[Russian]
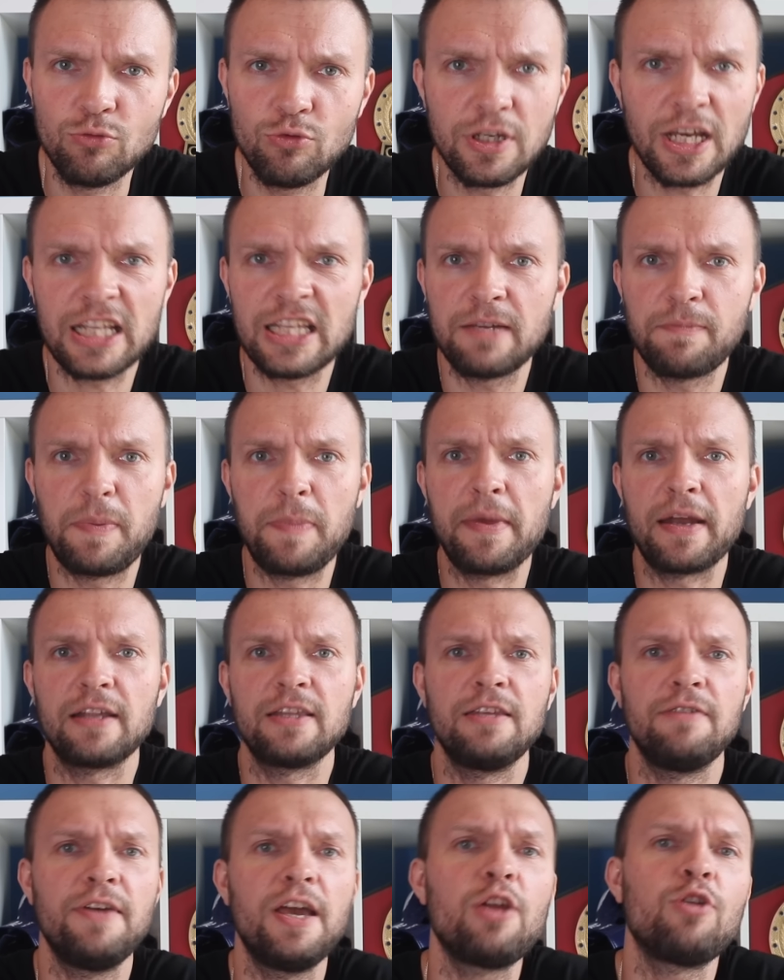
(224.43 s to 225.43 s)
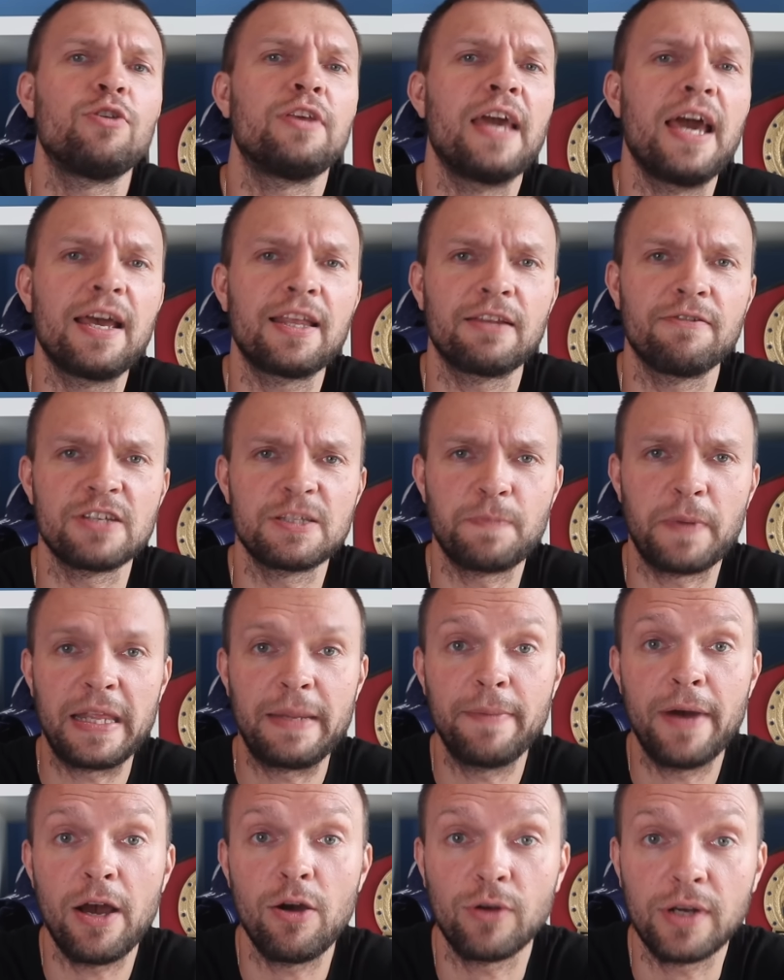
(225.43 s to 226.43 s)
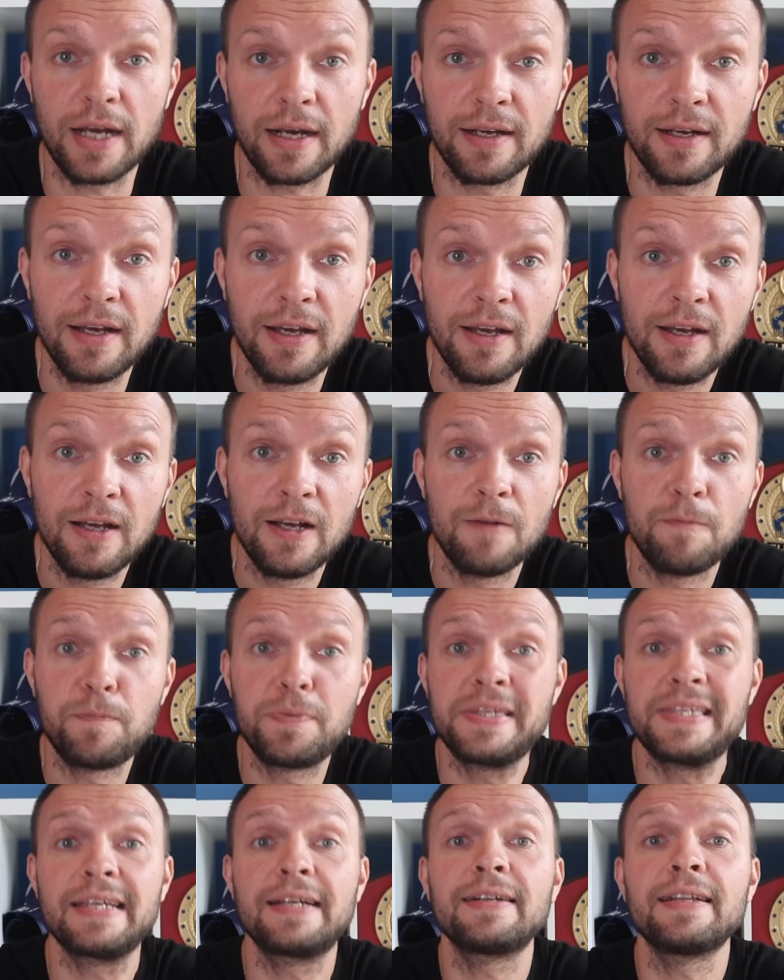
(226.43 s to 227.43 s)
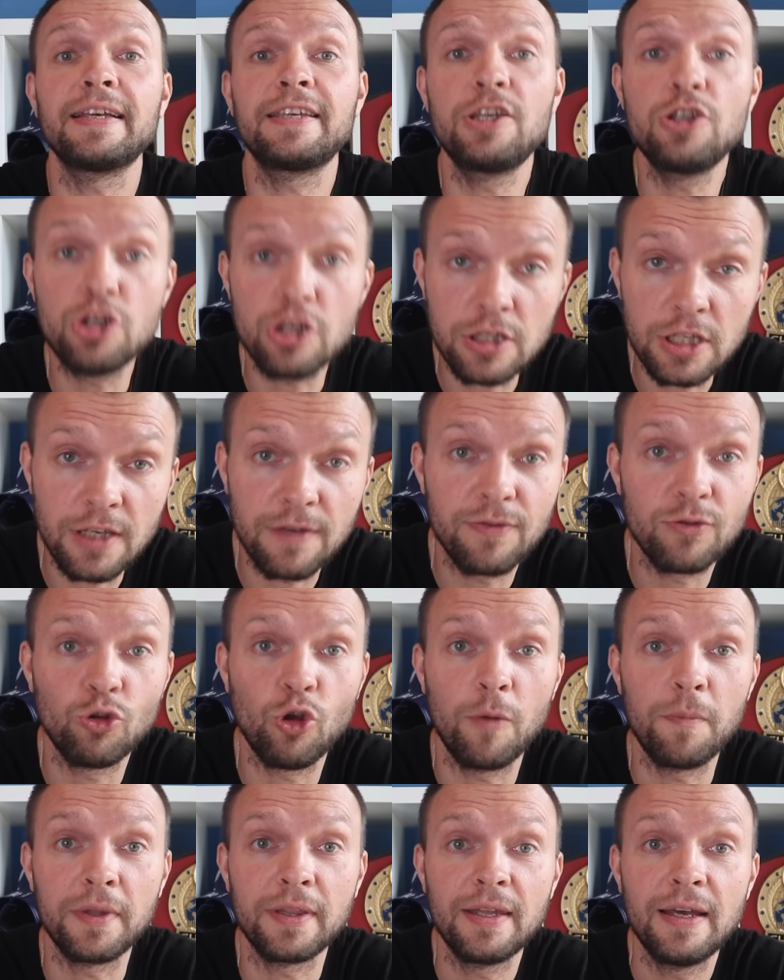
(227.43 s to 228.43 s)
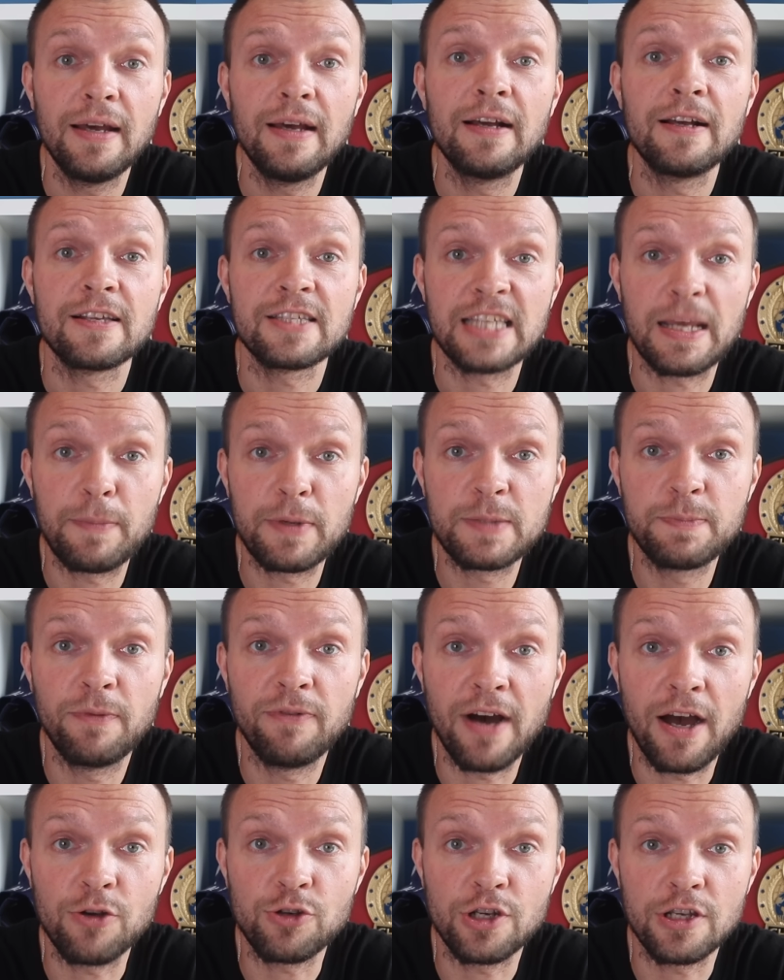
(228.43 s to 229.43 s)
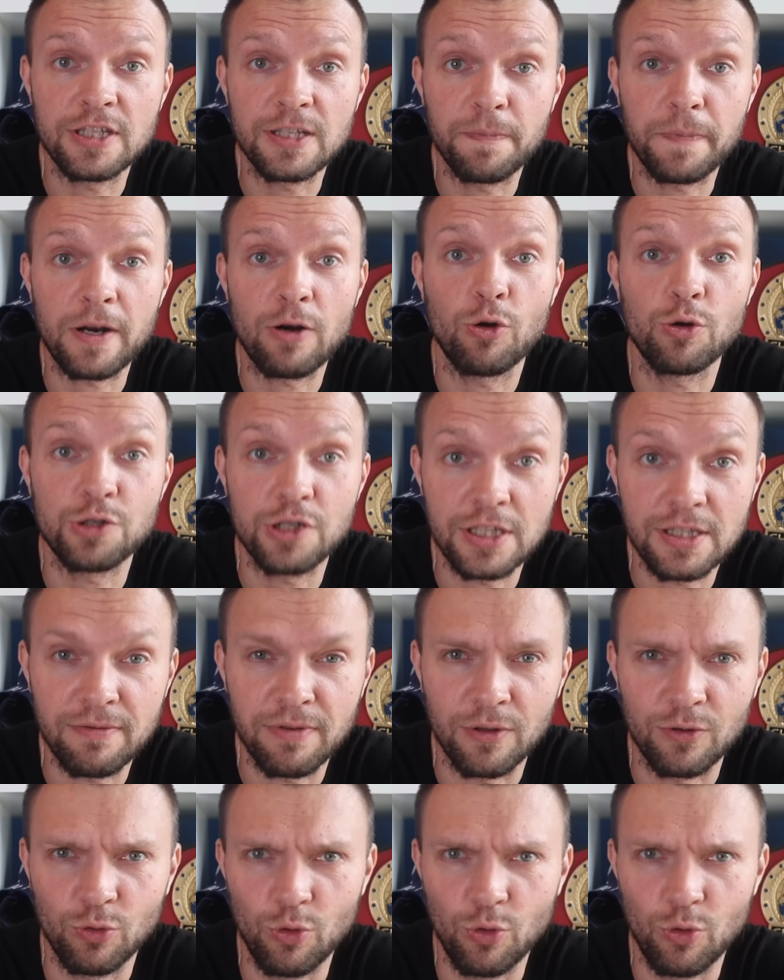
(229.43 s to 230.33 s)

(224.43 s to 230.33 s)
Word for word: Ну, я, например, не верю, я это воспринимаю как психологический феномен, самосбывающееся пророчество.